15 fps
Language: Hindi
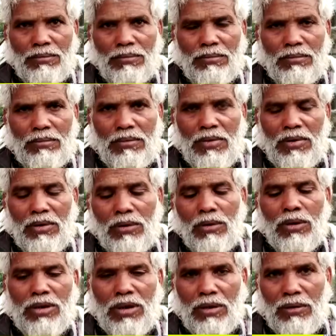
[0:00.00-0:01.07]
पहुंचे जिसके
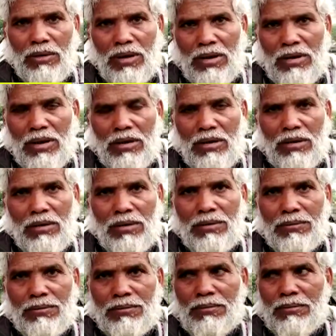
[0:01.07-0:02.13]
बाद पूरे घटना की
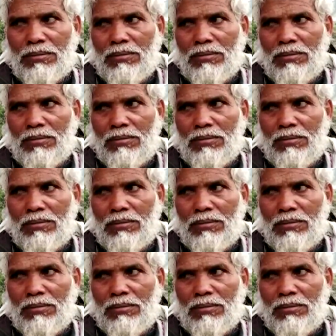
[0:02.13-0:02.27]
जानकारी